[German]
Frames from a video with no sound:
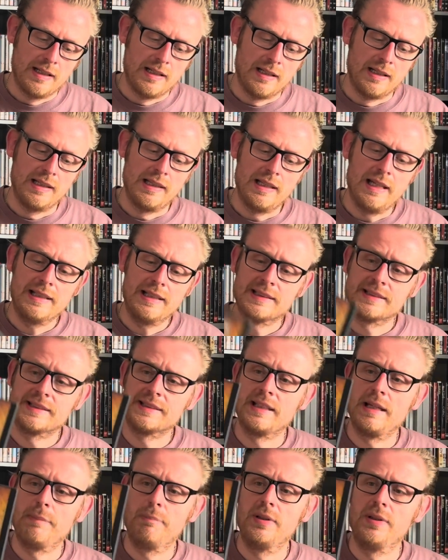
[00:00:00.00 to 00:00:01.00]
Let's
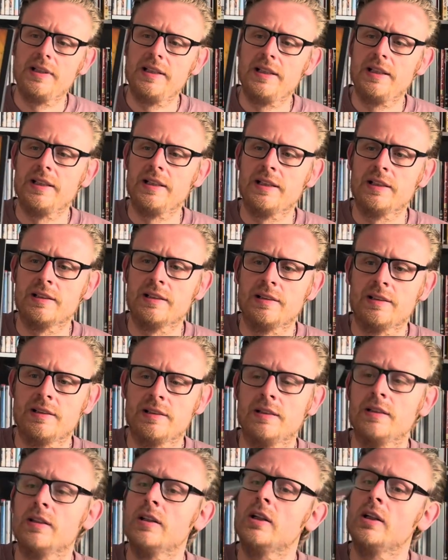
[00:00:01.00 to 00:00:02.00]
Zeppelin,
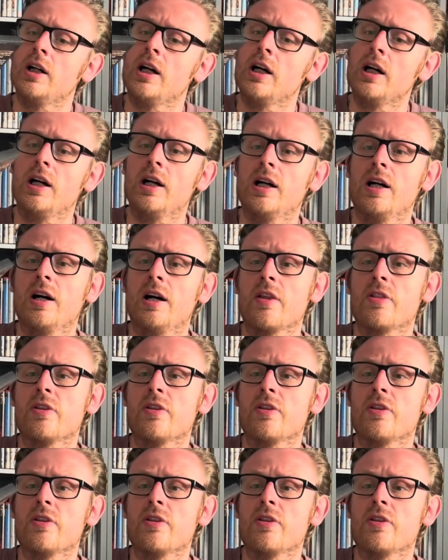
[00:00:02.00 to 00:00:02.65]
uh,